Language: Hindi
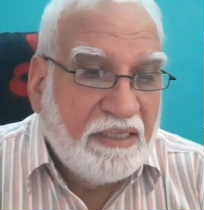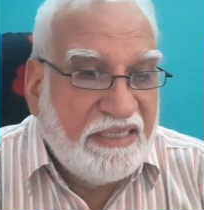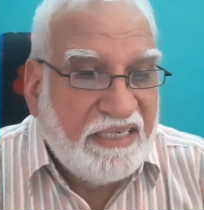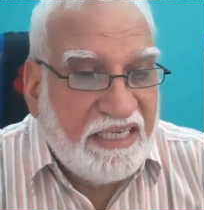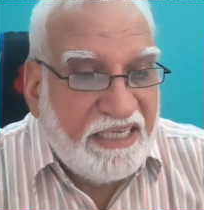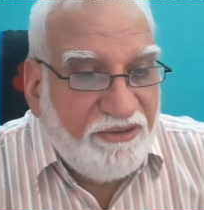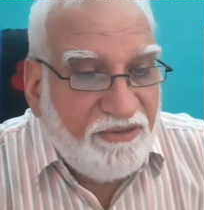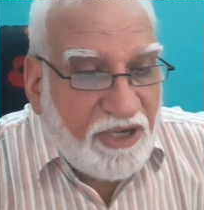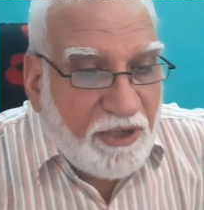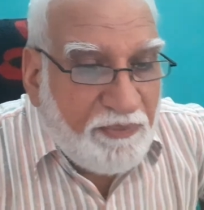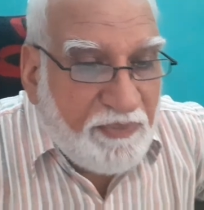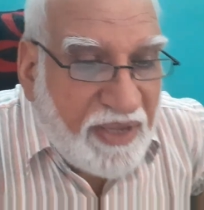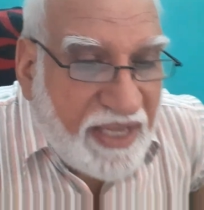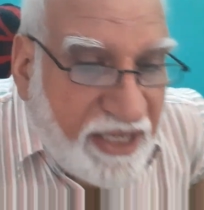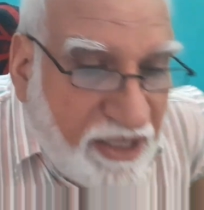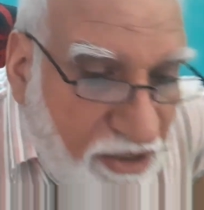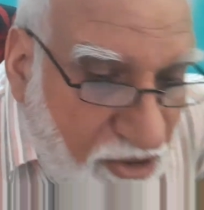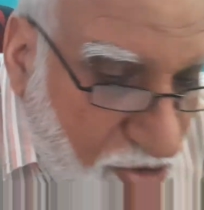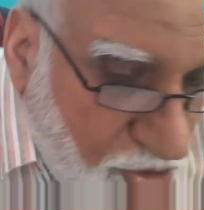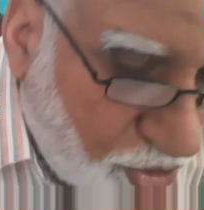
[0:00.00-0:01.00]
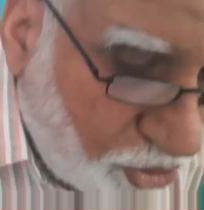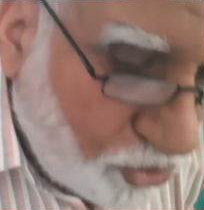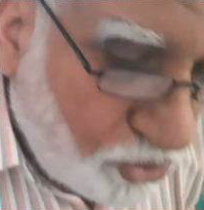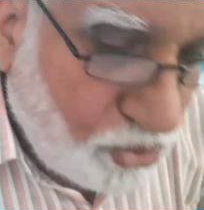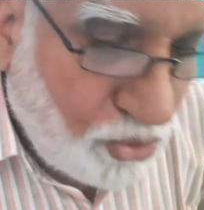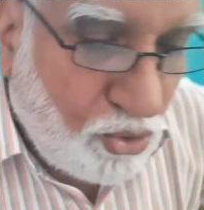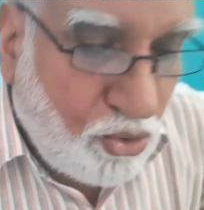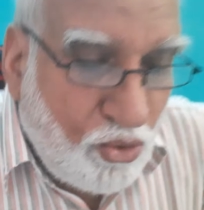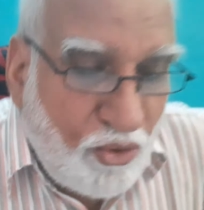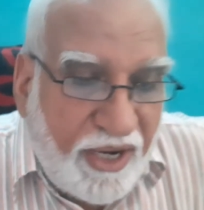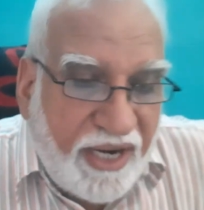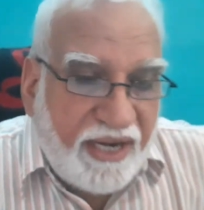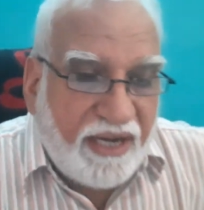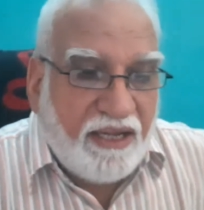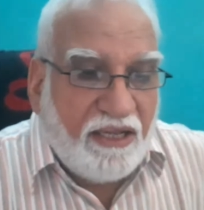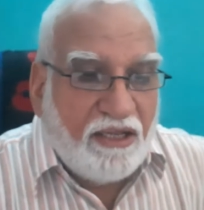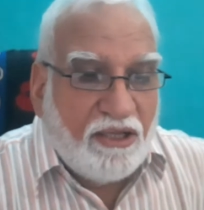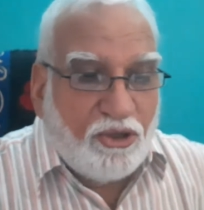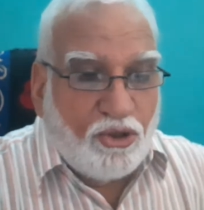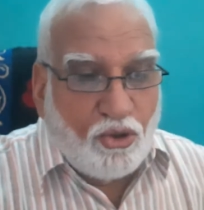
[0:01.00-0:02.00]
डिलीवरी पेन शुरू हुए
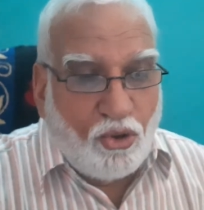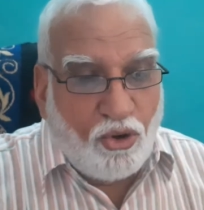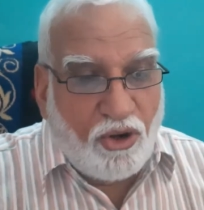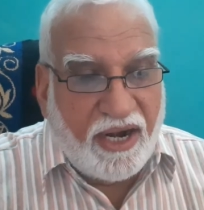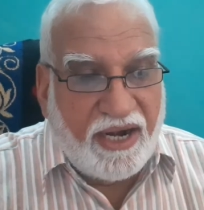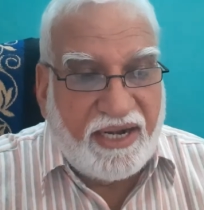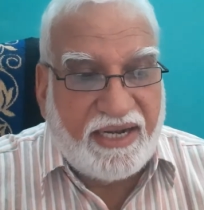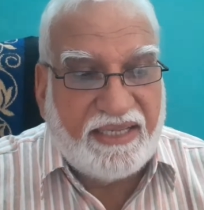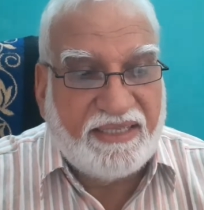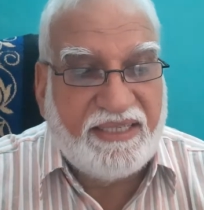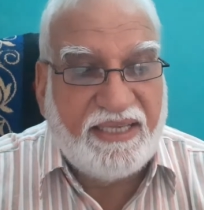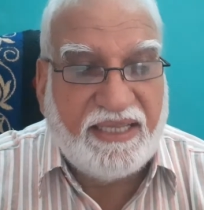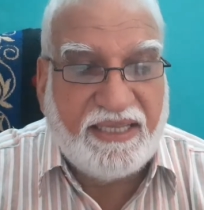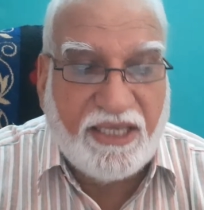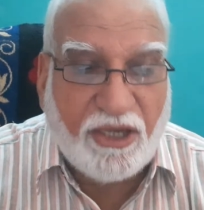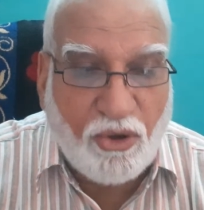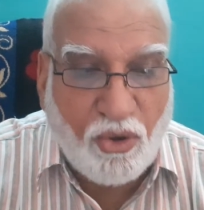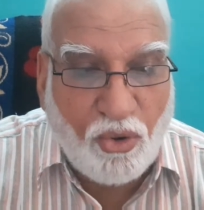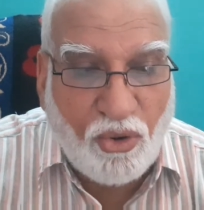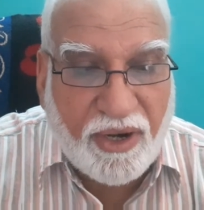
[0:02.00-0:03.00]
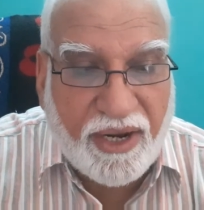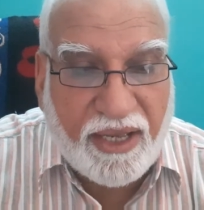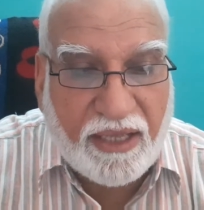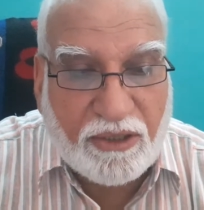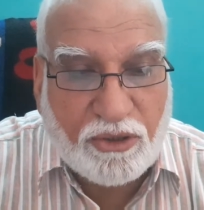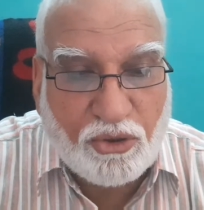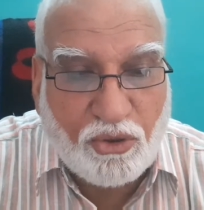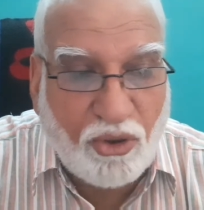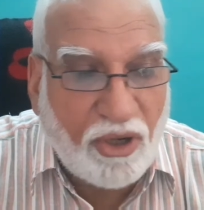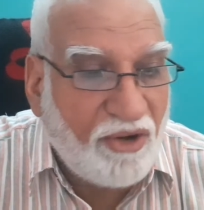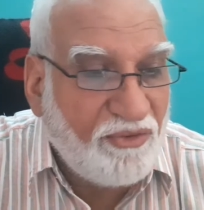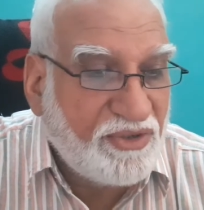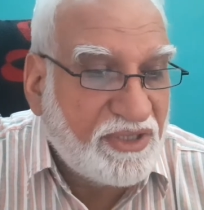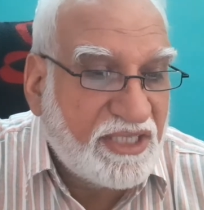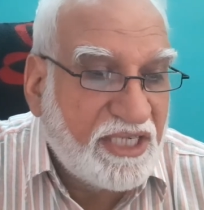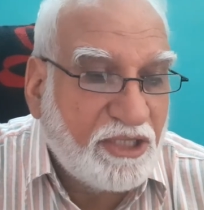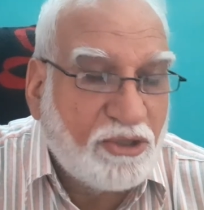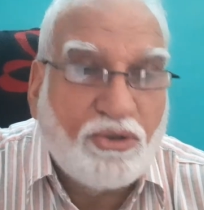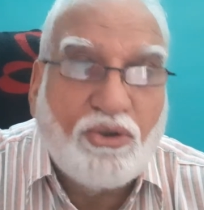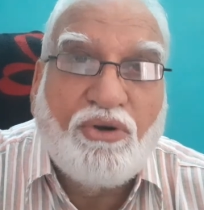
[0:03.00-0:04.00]
दो घंटे से अधिक हो गया तो
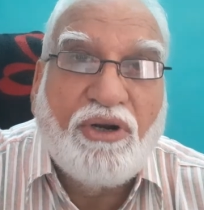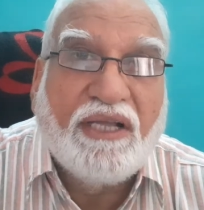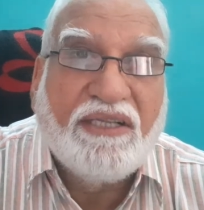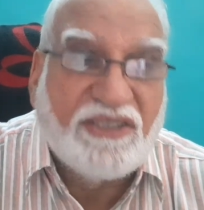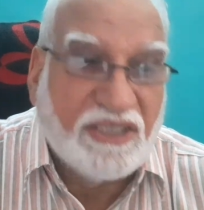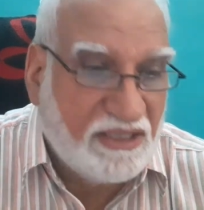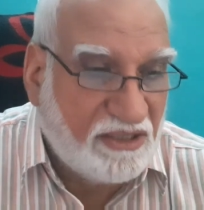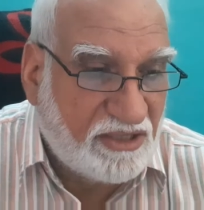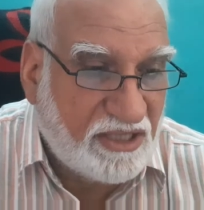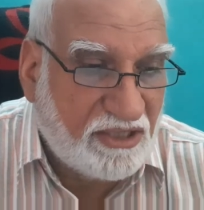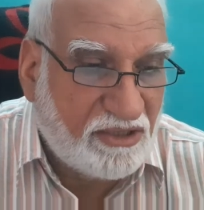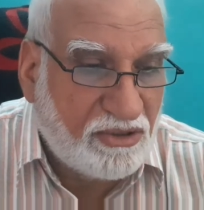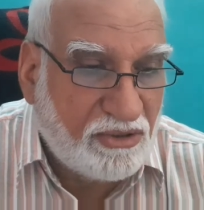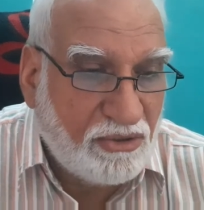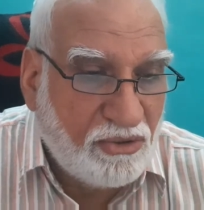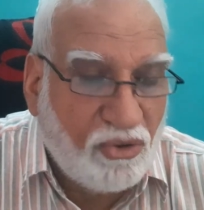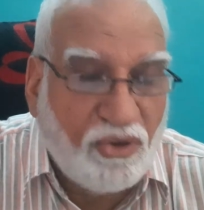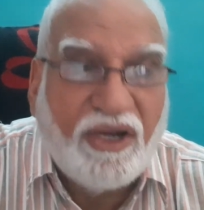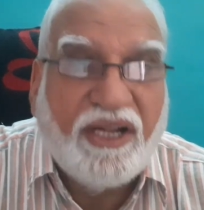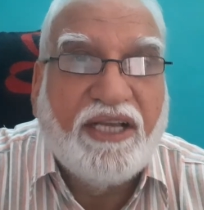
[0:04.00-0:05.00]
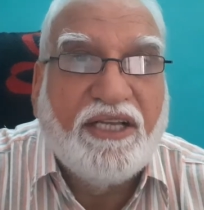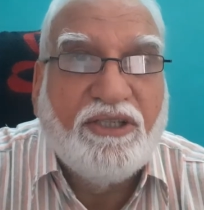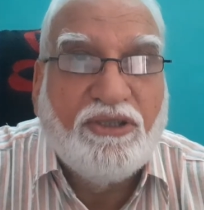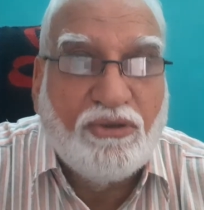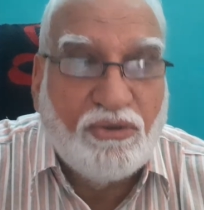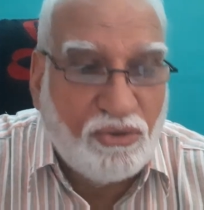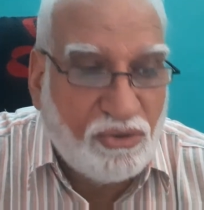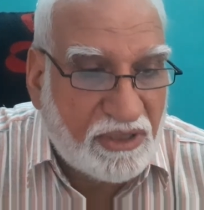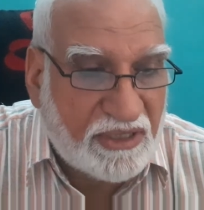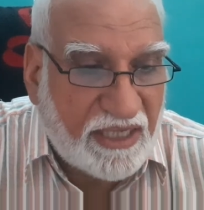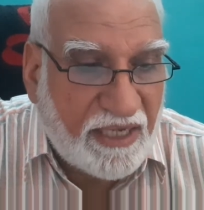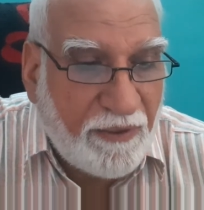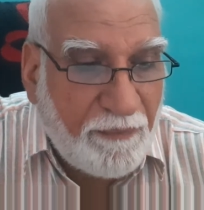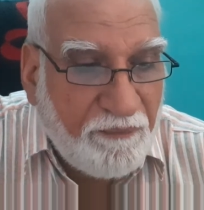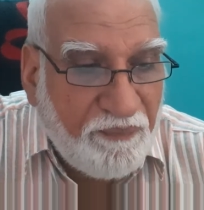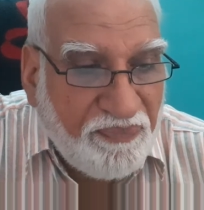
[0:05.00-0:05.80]
अवश्य थोड़े चिंतित होने की ज़रूरत है